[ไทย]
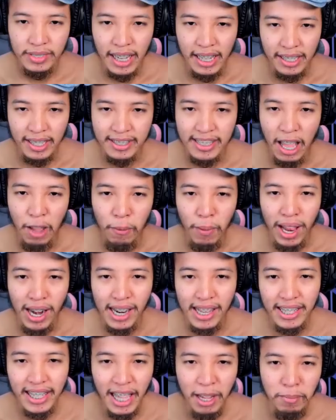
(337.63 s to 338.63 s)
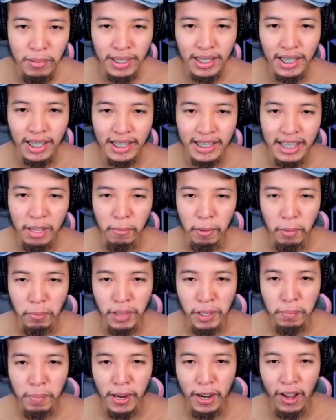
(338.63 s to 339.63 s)
อยากจะใส่แว่นเล่นเกมเหลือเกินแต่มัน
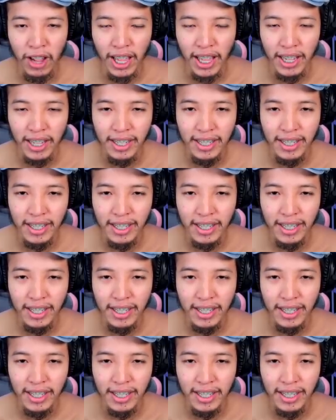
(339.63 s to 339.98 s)
มืดไปหน่อย